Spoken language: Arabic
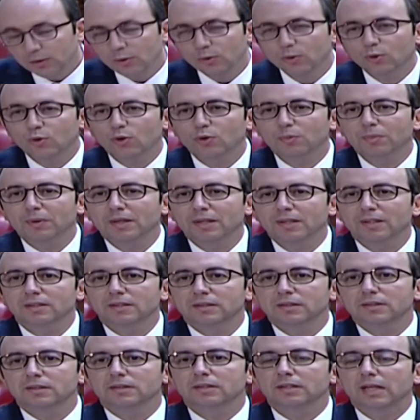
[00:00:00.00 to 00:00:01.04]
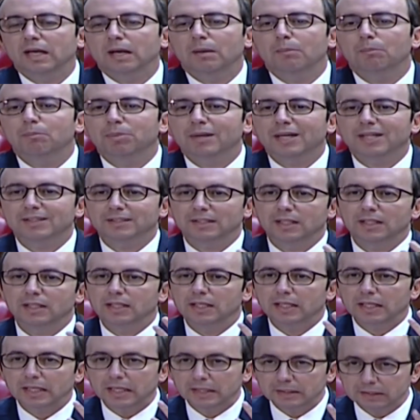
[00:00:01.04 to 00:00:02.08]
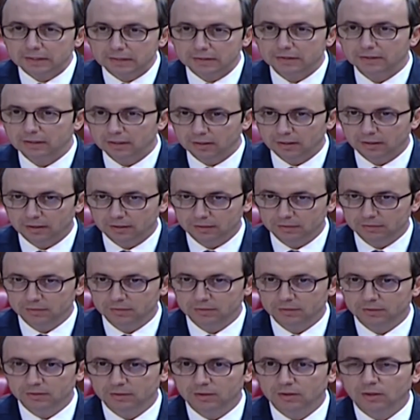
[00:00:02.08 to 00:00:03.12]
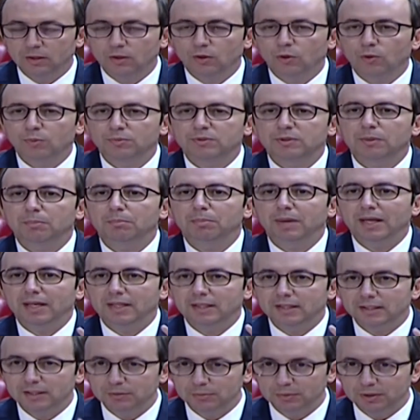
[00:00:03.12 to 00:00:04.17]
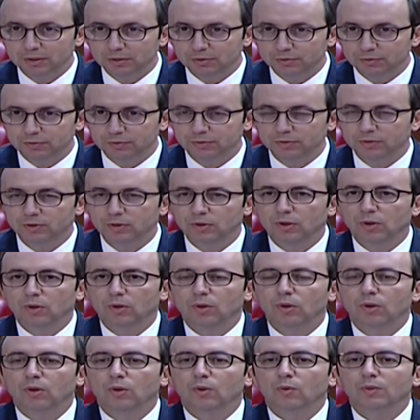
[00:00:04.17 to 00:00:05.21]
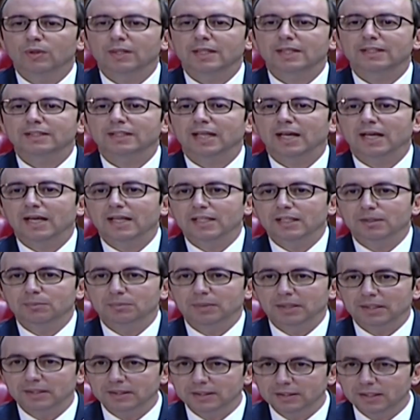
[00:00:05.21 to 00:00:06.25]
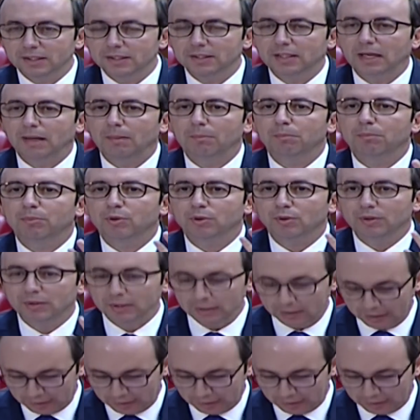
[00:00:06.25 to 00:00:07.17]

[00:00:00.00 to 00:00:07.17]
الحكومة عبرت على الإرادة ديالها ومتبعة هذا الملف والقطاعين المعنيين عبروا على